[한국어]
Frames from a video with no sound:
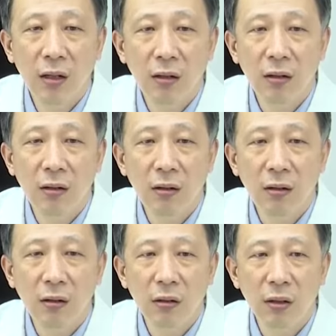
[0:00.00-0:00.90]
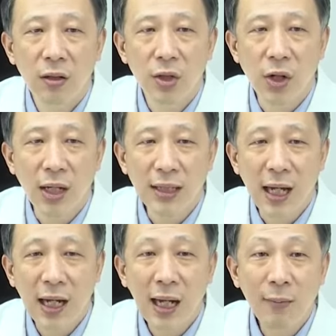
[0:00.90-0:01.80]
어, 저희가
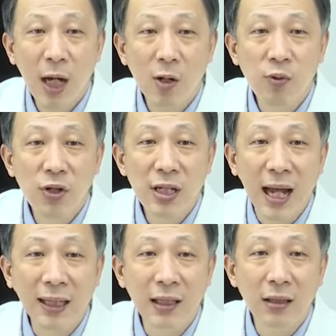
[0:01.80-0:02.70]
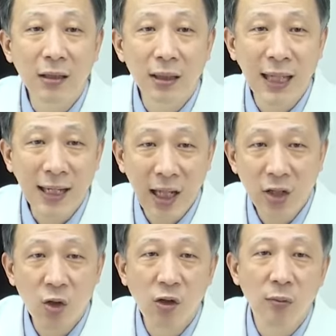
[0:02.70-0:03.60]
착한 암이라고 부르지 않는
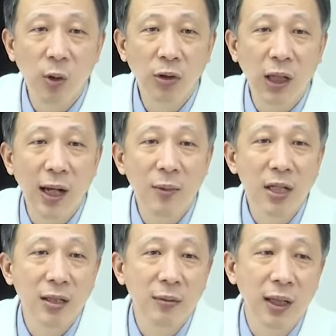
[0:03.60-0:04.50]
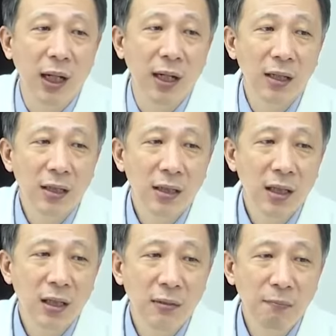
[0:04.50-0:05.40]
상대적으로 못된 암이 있습니다.
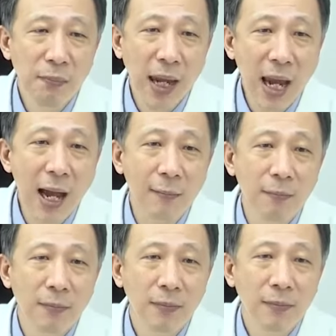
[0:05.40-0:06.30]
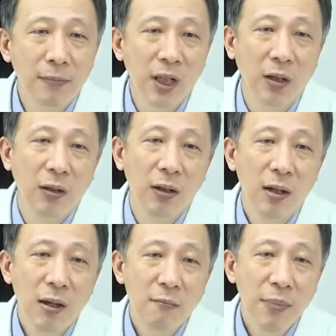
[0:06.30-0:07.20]
흔히들 폐암,
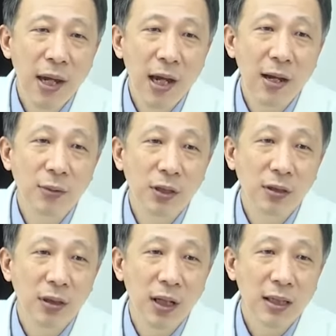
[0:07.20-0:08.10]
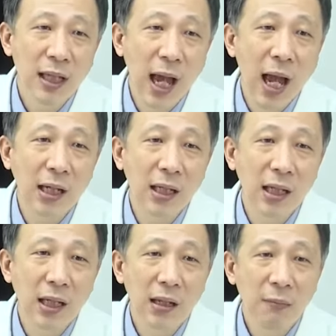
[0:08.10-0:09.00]
폐암은
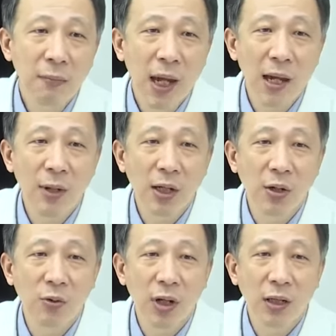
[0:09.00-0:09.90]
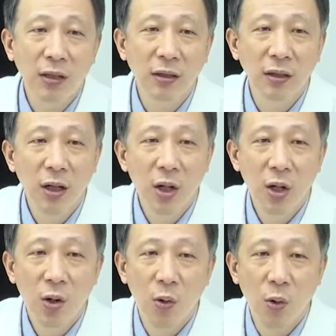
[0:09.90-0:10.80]
사기 폐암의 경우에는
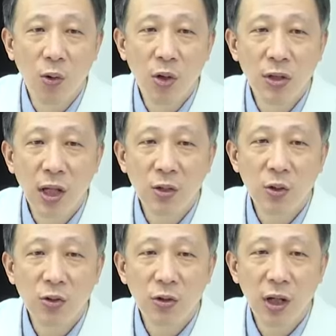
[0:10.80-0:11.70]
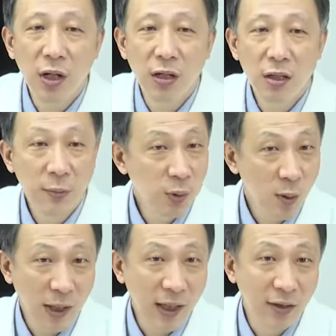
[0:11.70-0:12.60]
5년 생존율이
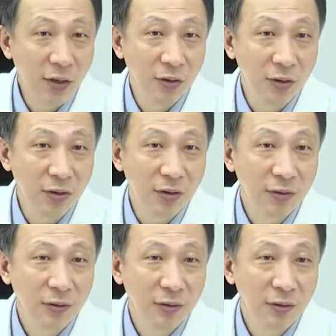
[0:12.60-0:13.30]
10%밖에 안 되거든요.